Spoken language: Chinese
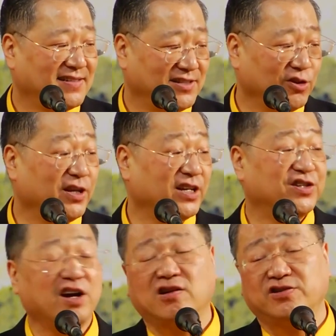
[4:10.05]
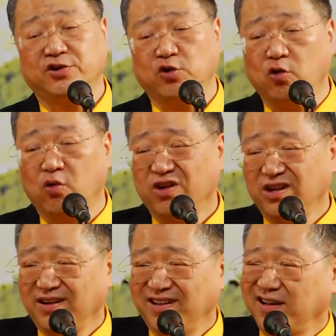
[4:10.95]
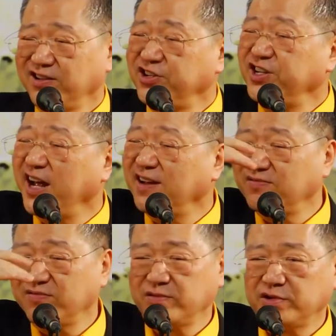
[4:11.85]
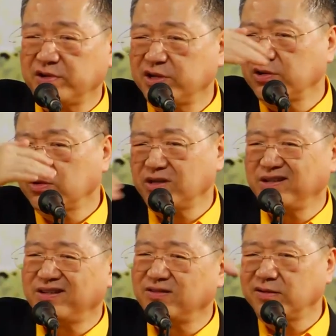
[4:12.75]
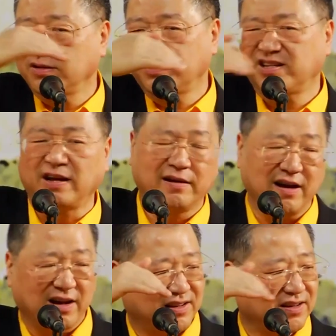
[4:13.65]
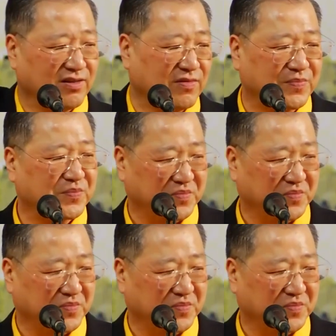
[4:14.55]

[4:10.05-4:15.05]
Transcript: 有点像这种仙，就是那种这神啊。嗯。